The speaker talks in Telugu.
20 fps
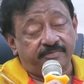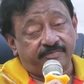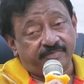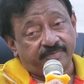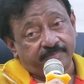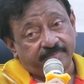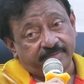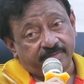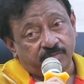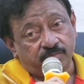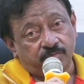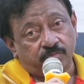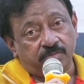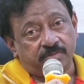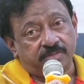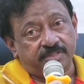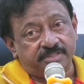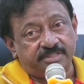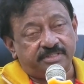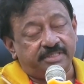ఈవెన్ మీరు
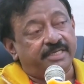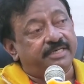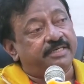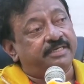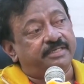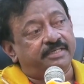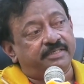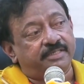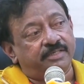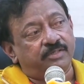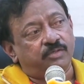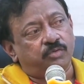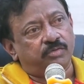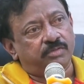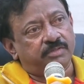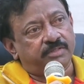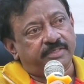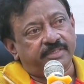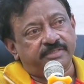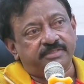ఒక క్రిస్టియానిటీ కానీ
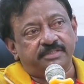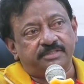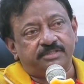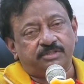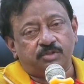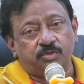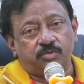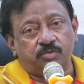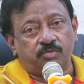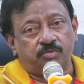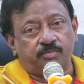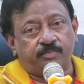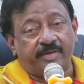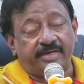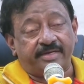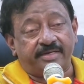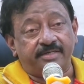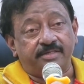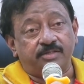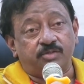కొన్ని రిలీజియన్స్లో
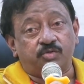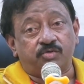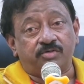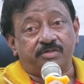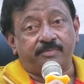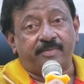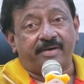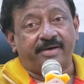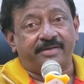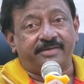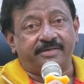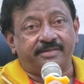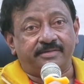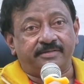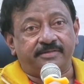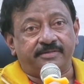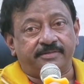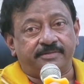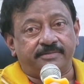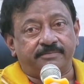పక్కింటోడి
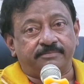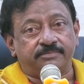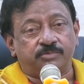భార్యని